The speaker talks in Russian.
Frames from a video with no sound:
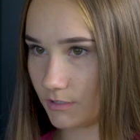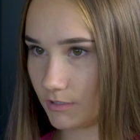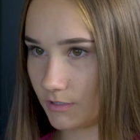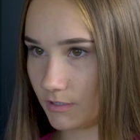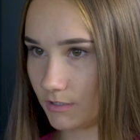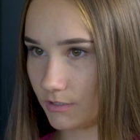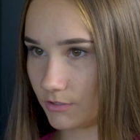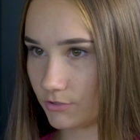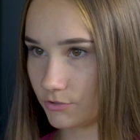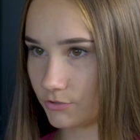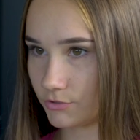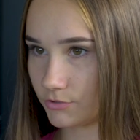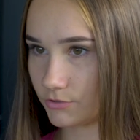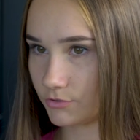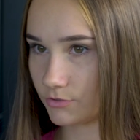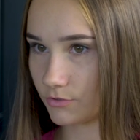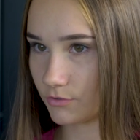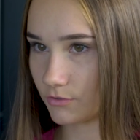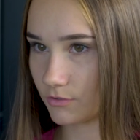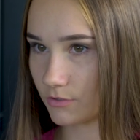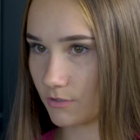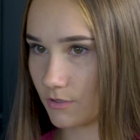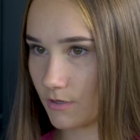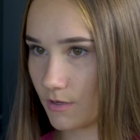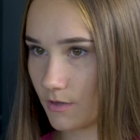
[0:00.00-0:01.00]
и
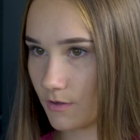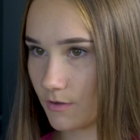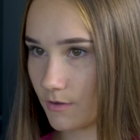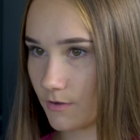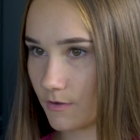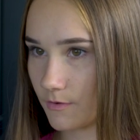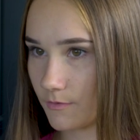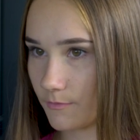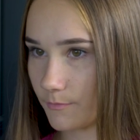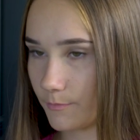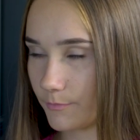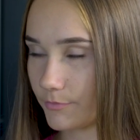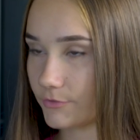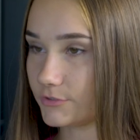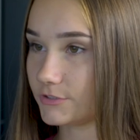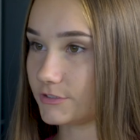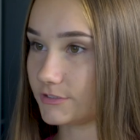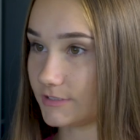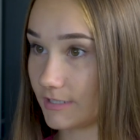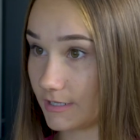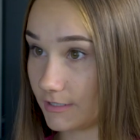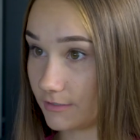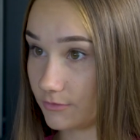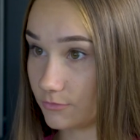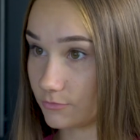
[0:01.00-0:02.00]
еще по
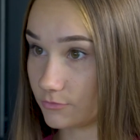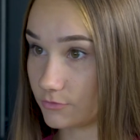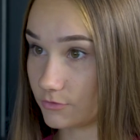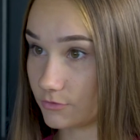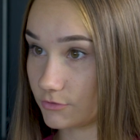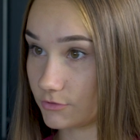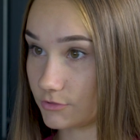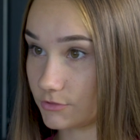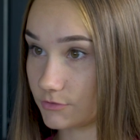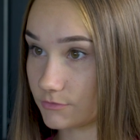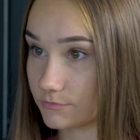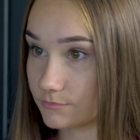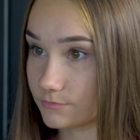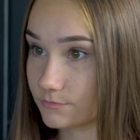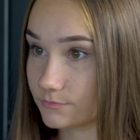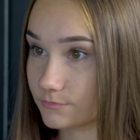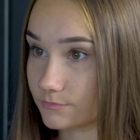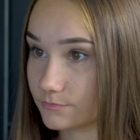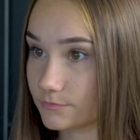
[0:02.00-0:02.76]
дизайну тоже.